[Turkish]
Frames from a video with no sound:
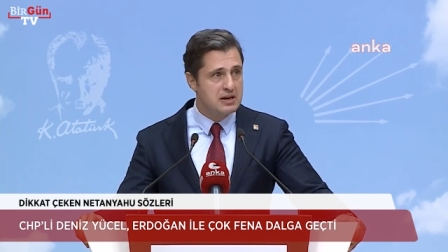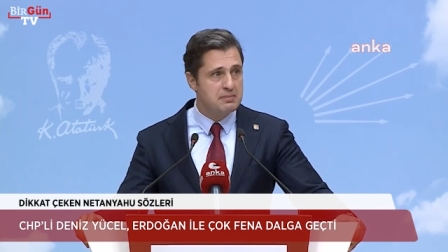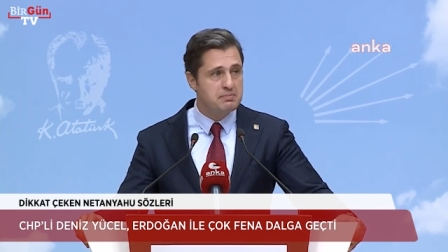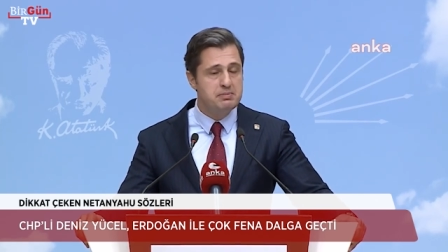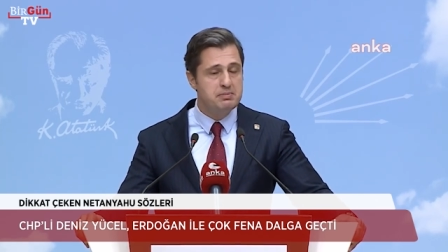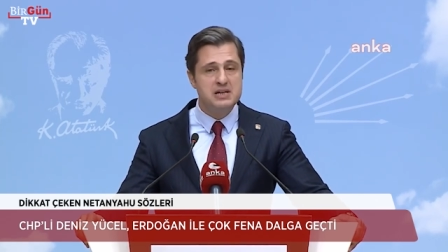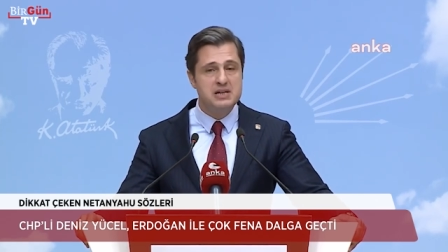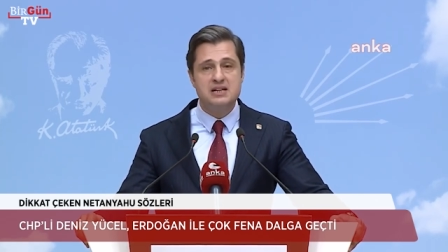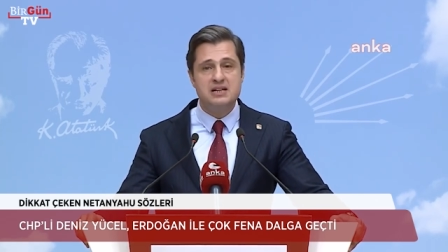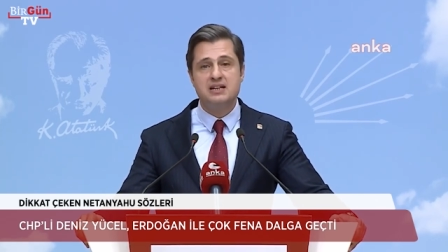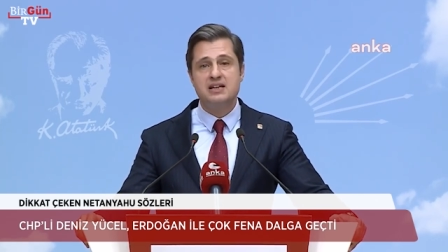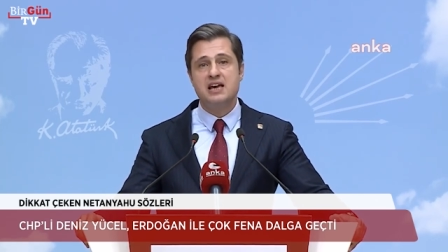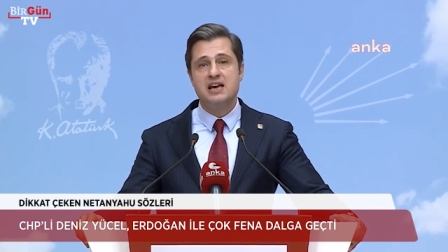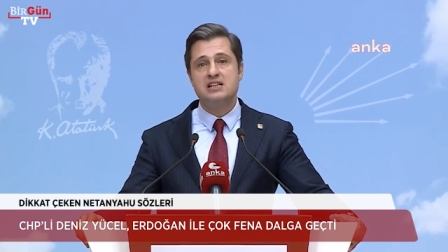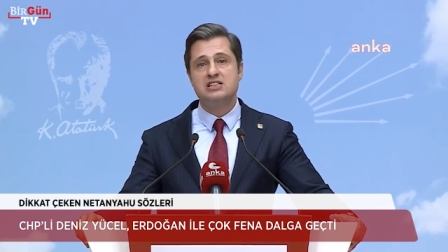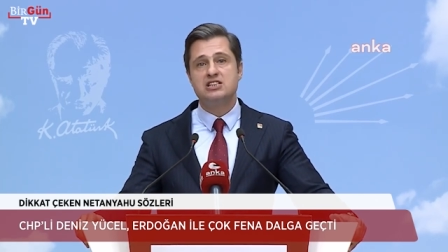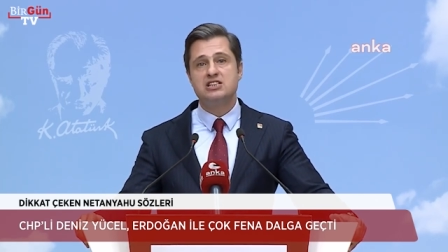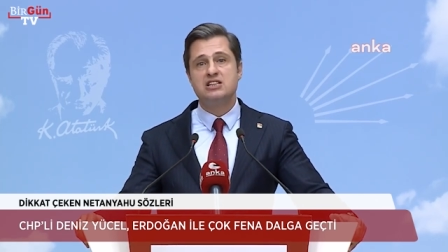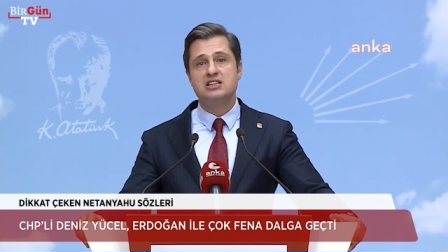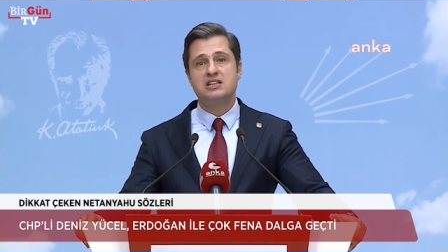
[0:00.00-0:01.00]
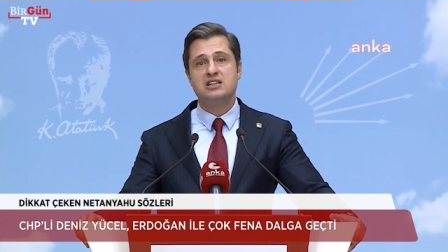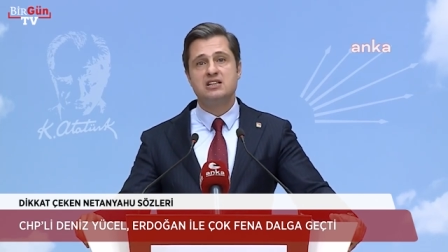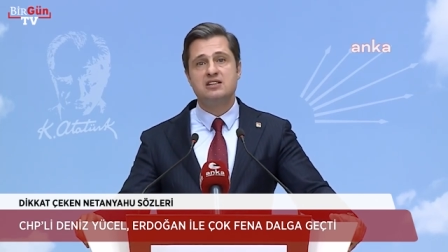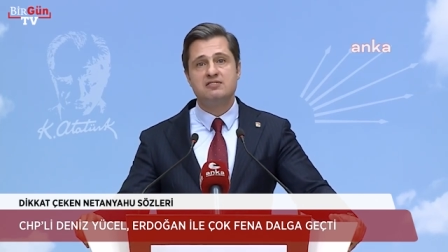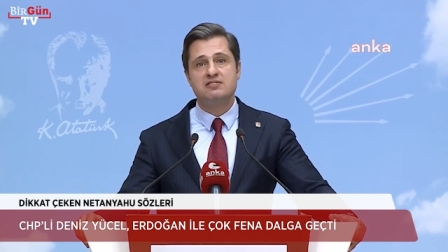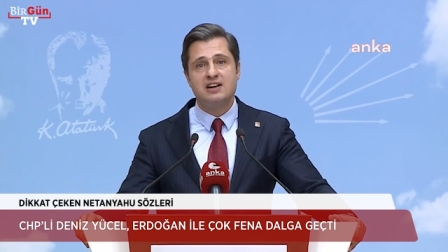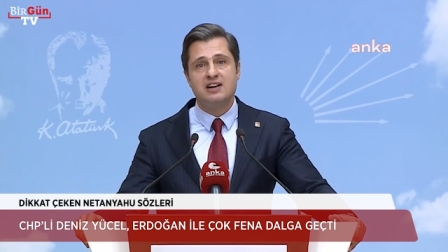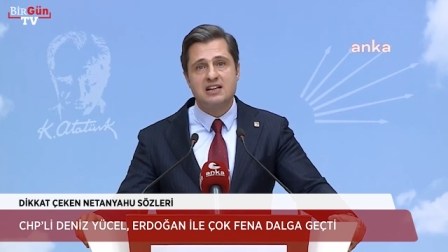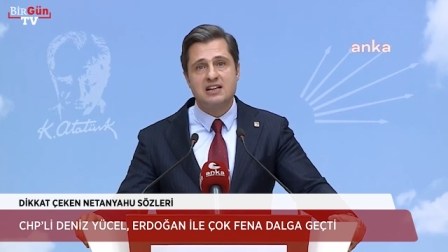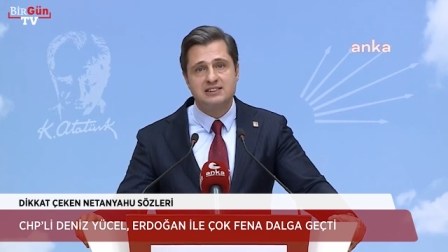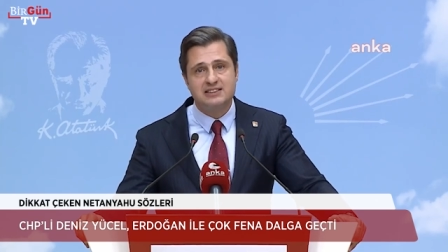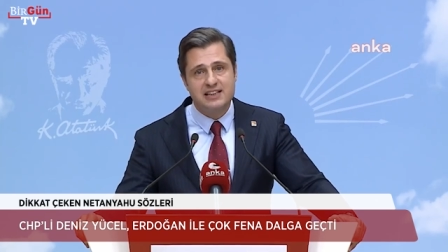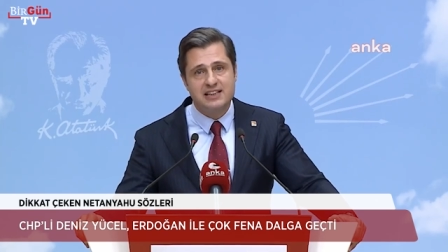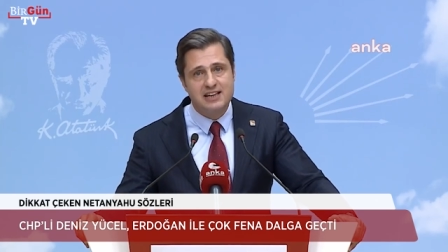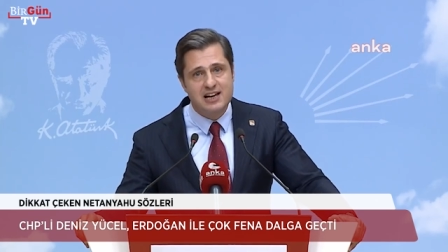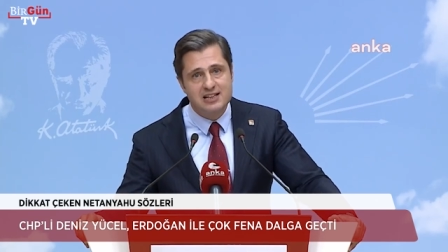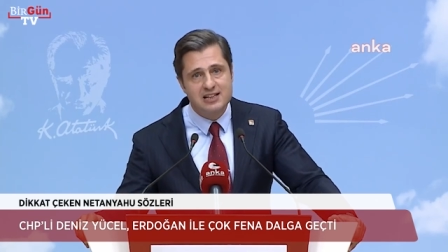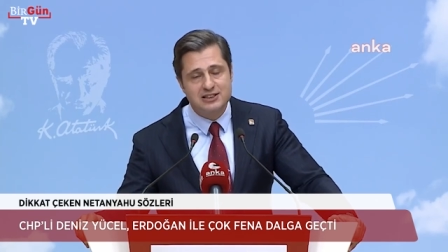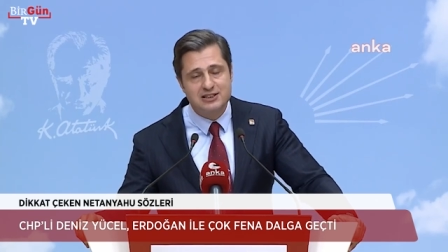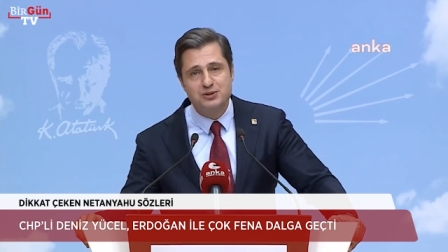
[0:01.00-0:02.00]
bir gencin kıvrak
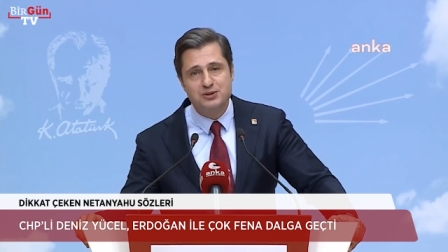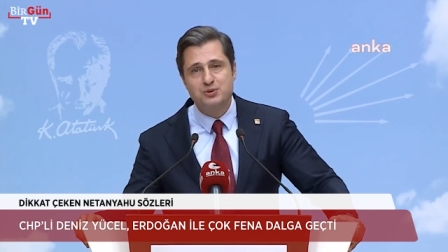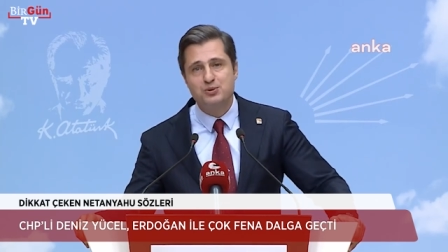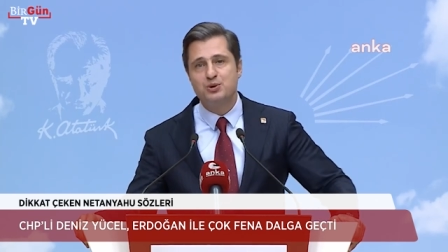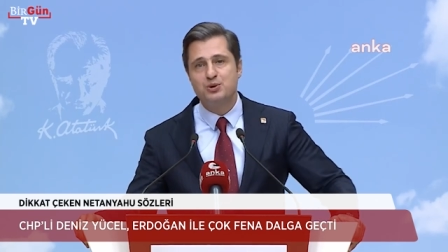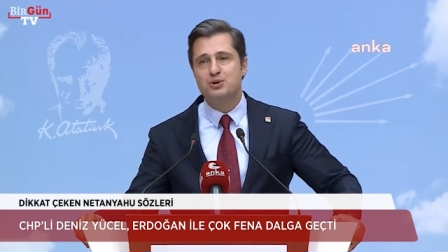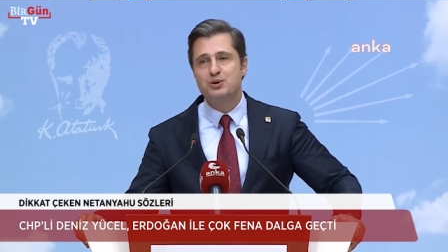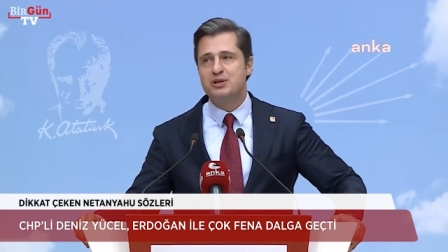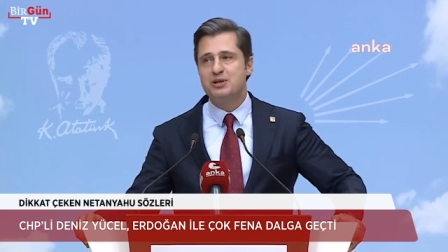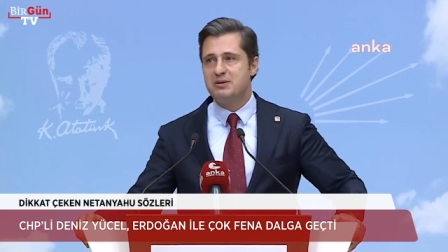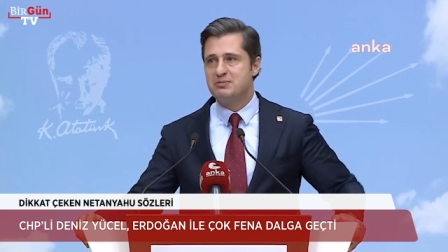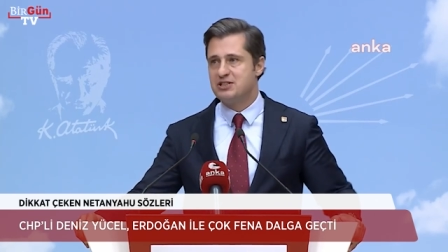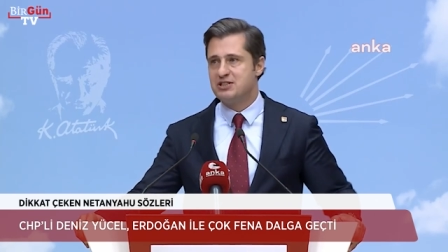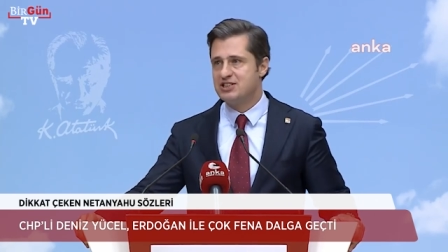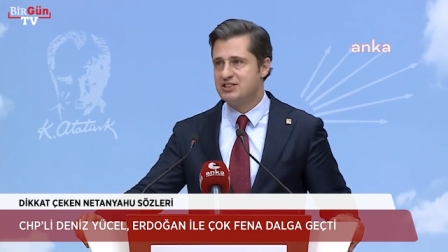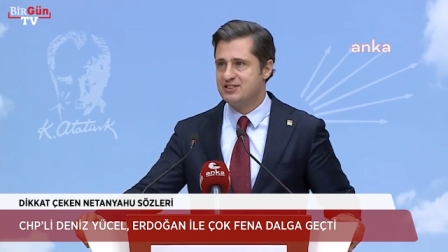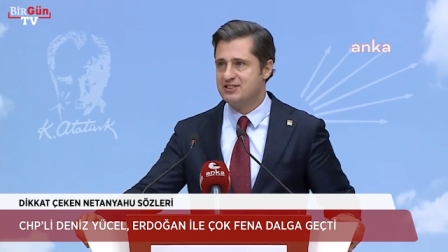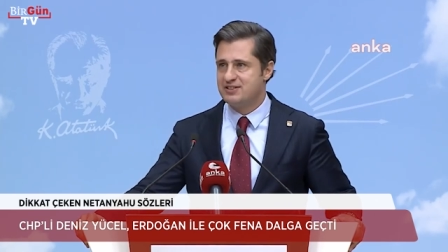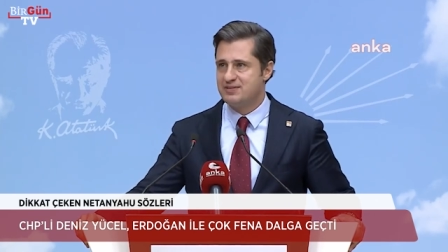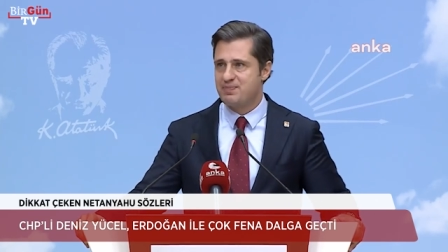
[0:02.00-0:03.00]
zekasının ürünü demişti.